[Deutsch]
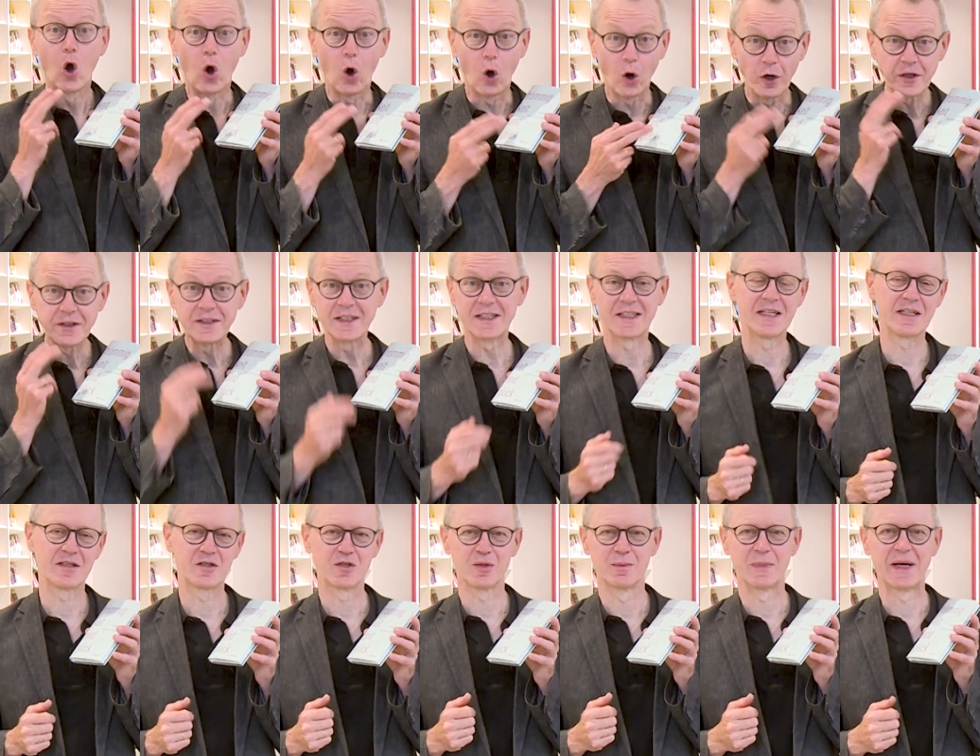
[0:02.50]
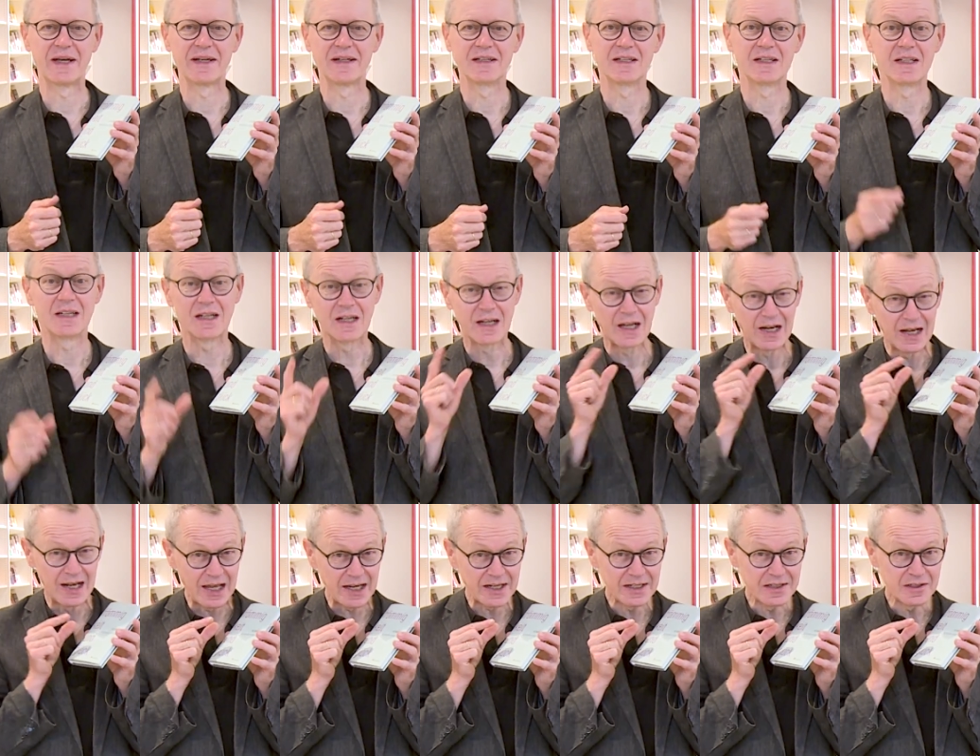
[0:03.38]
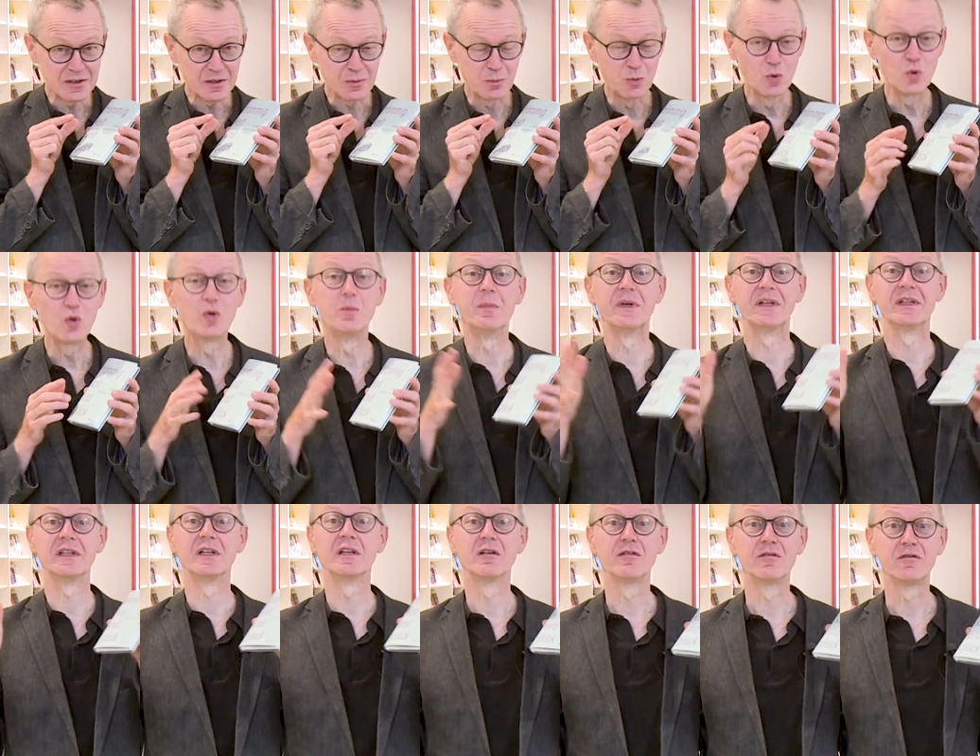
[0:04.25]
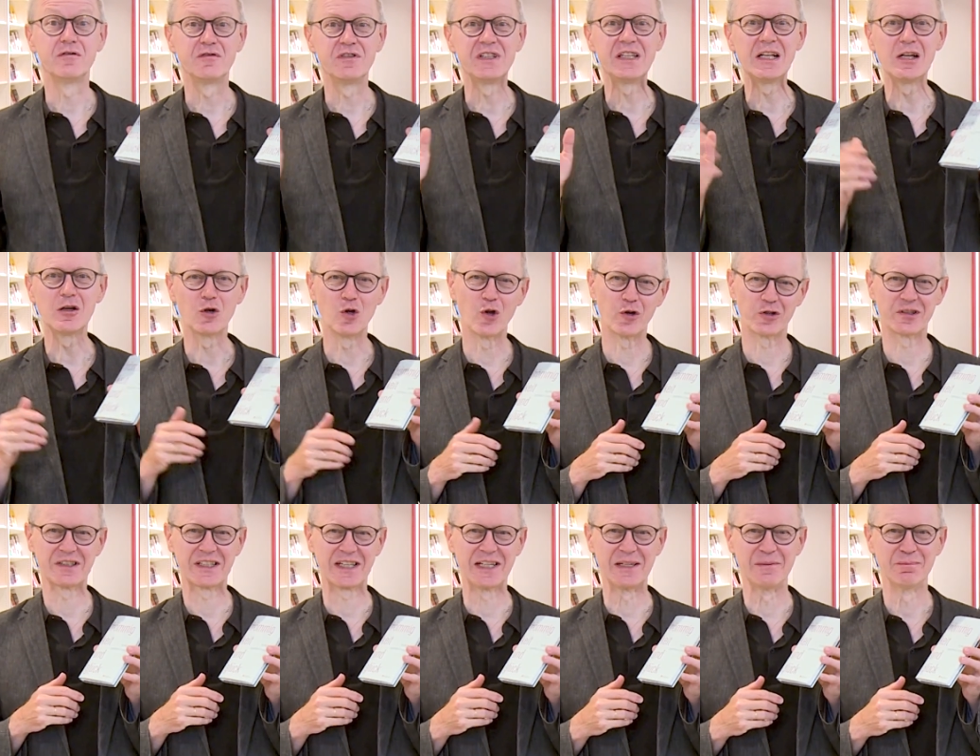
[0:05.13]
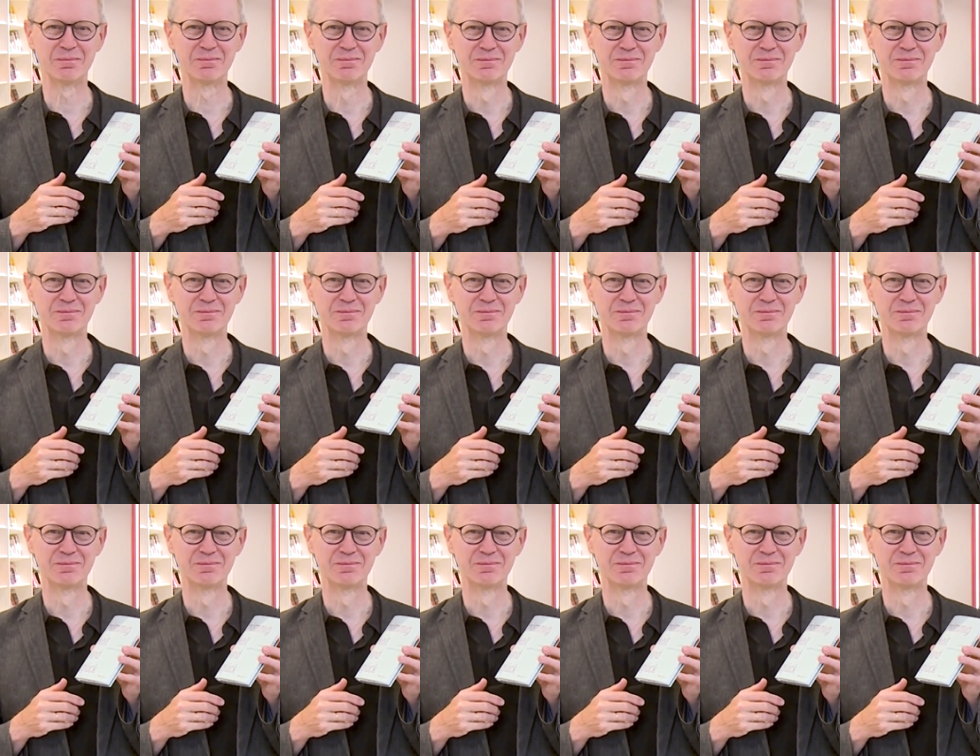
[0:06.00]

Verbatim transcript: Heute geht es um ein kleines Buch mit viel Glück drin.